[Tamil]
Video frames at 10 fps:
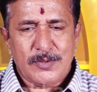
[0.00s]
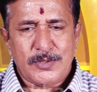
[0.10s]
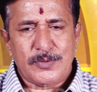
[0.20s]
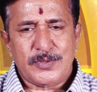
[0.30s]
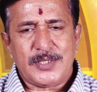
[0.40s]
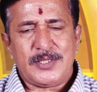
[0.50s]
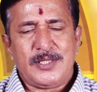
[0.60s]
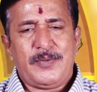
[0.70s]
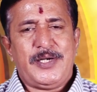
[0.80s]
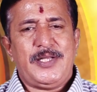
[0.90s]
ஒரு உகந்த
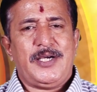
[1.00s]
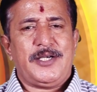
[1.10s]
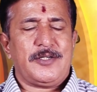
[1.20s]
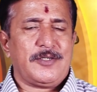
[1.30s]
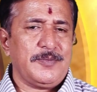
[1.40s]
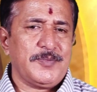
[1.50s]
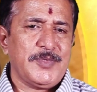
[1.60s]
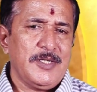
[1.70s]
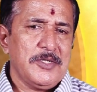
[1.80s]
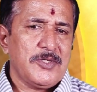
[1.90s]
வழியாக இருக்கும்
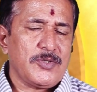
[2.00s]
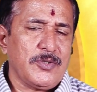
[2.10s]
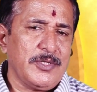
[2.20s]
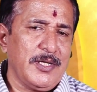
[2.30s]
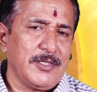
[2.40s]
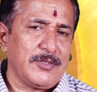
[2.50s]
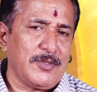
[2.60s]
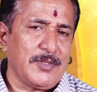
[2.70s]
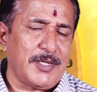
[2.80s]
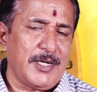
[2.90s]
ஸோ தெர் இஸ் நோ
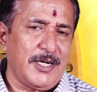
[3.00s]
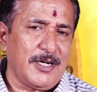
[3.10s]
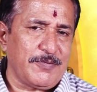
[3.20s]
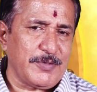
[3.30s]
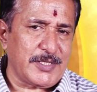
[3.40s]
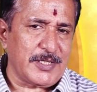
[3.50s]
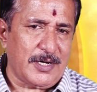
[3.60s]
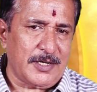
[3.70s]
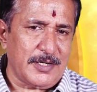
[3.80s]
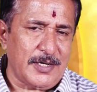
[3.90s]
ட்ரேட் ஆஃப் வித்
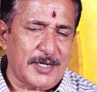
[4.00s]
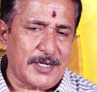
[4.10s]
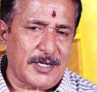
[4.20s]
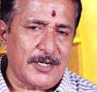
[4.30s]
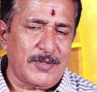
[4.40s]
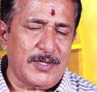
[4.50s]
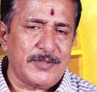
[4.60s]
காட் காட் கடவுளை